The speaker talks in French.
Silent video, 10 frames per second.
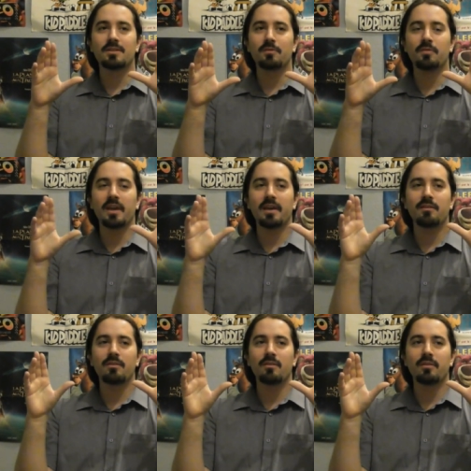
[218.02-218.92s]

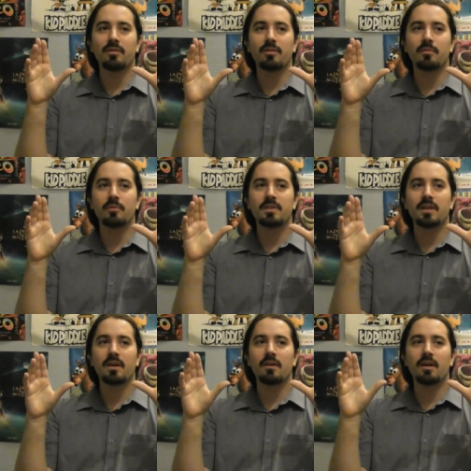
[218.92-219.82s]
vienne euh, me
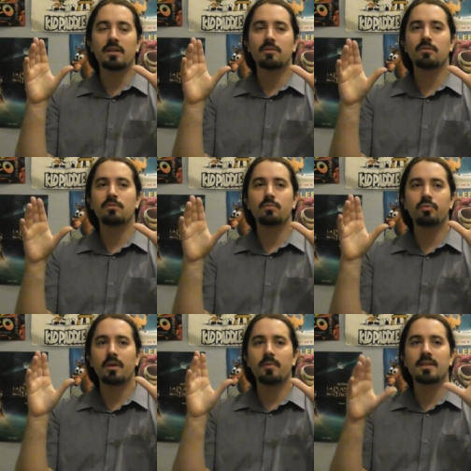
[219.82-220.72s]
dire euh, est-ce que tu
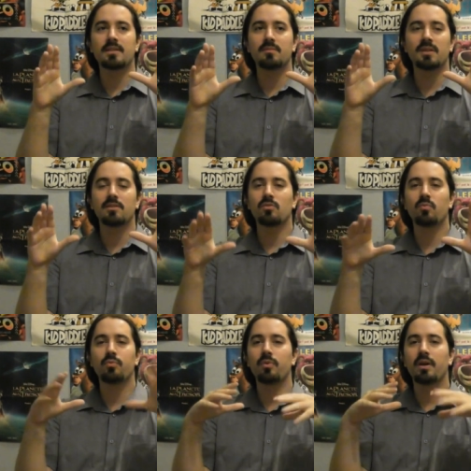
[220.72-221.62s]
pourrais m'accepter, est-ce qu'on
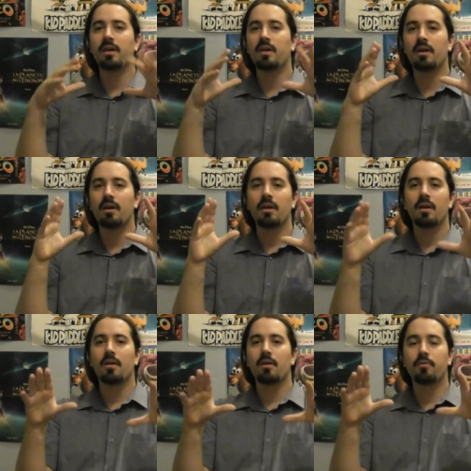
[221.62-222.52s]
pourrait
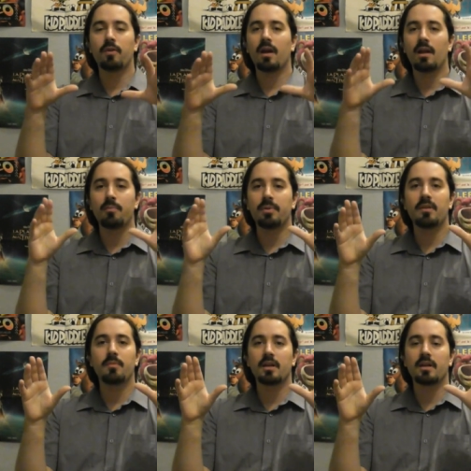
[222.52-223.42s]
faire la
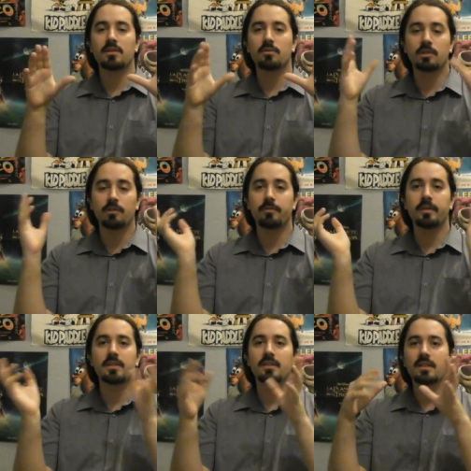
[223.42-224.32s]
paix malgré ce que j'ai
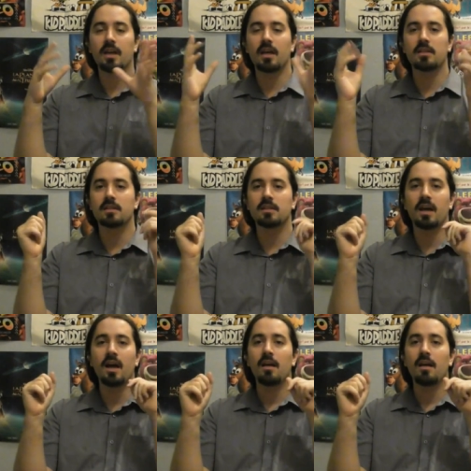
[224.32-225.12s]
fait, etc., etc.